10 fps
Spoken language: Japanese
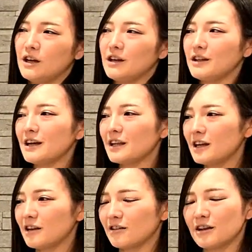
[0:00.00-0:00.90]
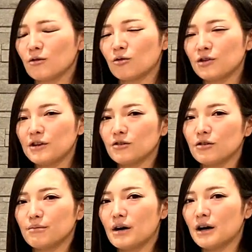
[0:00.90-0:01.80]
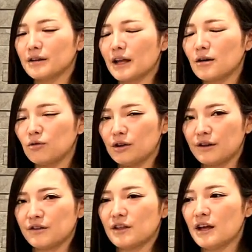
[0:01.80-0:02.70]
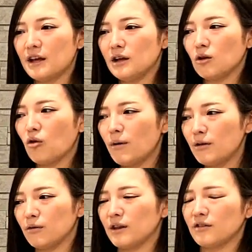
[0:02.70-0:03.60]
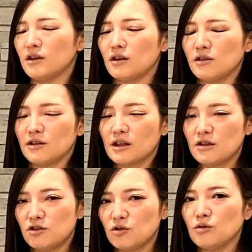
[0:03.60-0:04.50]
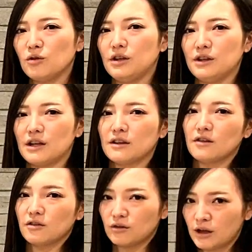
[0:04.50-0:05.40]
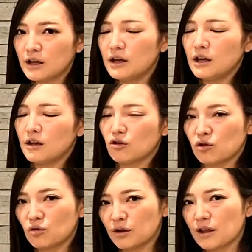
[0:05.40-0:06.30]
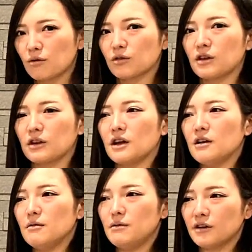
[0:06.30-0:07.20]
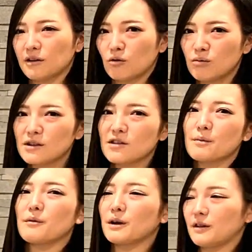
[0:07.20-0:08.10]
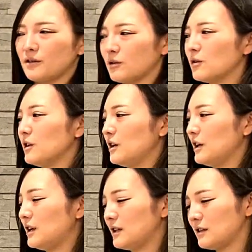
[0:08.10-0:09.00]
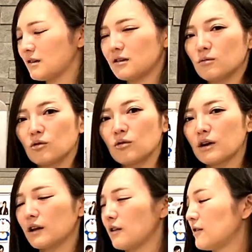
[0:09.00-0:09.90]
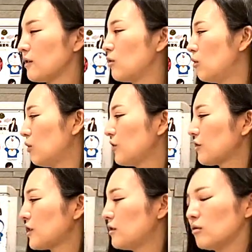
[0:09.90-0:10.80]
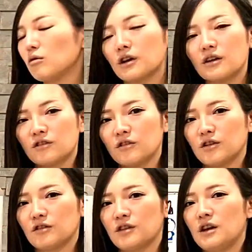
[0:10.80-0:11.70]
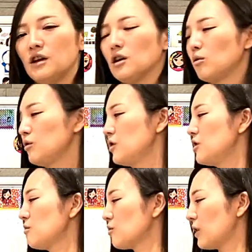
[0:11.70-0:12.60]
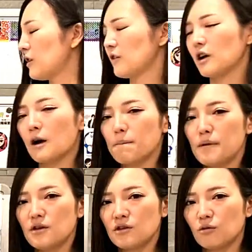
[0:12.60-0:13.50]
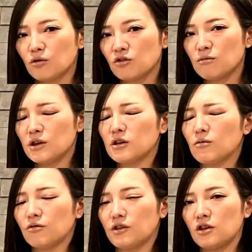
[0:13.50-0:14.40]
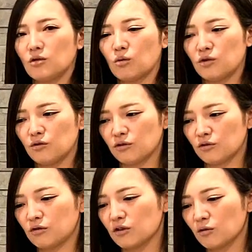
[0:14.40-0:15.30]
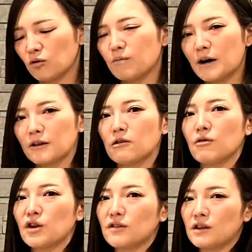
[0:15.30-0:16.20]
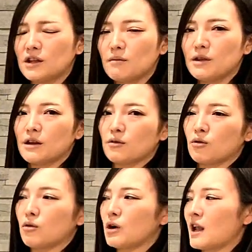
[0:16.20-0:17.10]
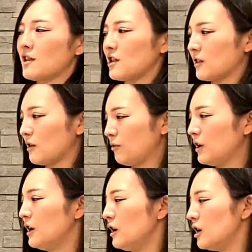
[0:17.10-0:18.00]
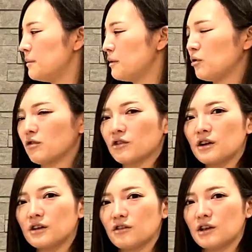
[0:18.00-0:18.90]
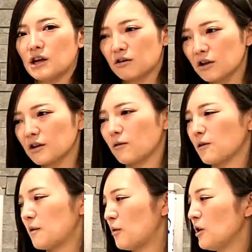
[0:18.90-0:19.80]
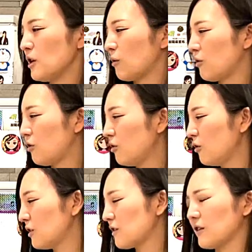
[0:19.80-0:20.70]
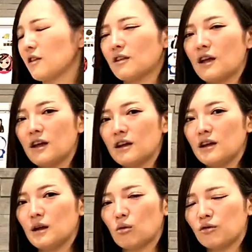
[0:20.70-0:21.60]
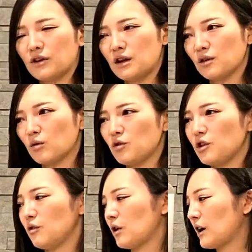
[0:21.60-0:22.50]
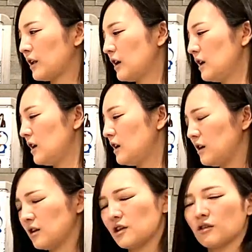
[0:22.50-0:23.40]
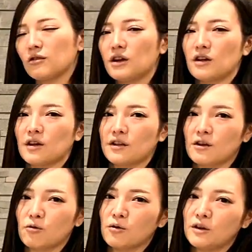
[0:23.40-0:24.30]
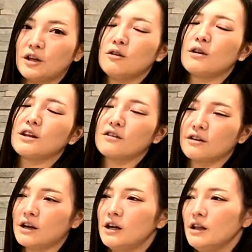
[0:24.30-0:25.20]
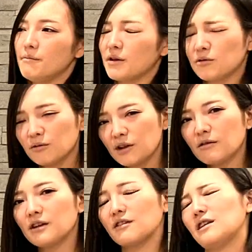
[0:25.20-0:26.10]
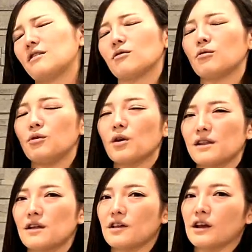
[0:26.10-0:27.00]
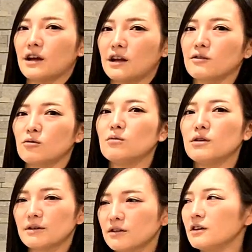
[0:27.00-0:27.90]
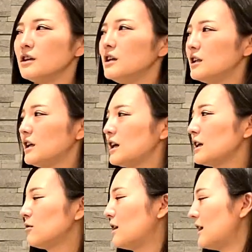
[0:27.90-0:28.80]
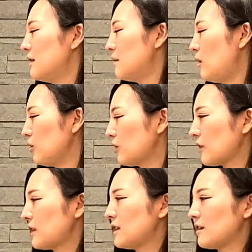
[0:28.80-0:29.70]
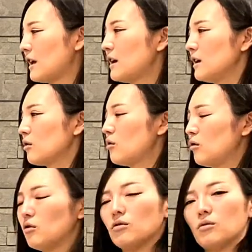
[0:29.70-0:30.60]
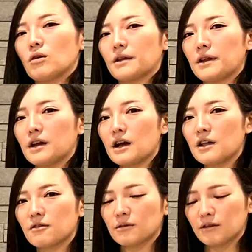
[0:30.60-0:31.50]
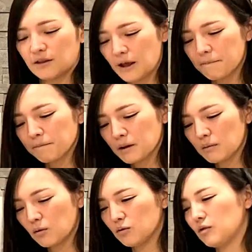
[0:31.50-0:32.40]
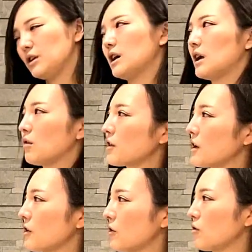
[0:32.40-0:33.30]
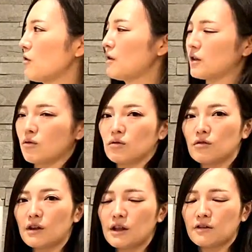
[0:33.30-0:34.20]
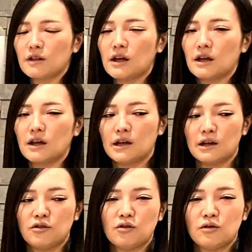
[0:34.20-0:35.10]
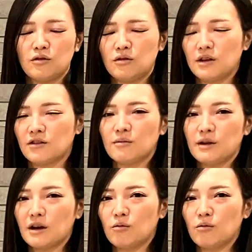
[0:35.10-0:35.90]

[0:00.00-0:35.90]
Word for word: えー、大体ですねこの手の、まあ、逮捕でですね困るのはですね絶対従業員なんですよね、えー、所長が逮捕されて皆さん困ってしまうわけですよ、えー、なんですけれども今回ですねこの小木曽さんのケースではですね個人事務所がですね合併して60名規模の税理士法人を作ってそこのパートナーをやっていたみたいな話だったので、えーもう小木曽さんががですねいなくなったとしてもこの従業員たちはですね、えこの税理士法人の中で、えちゃんとね働くことができるわけですから、まあ、その点はですねすごく良かったんじゃないかなと思います。であとは、まあ、お湯さんですねこの方に関してはですね、まあ、本当にあの資格者としては相当なですね、え重え罪が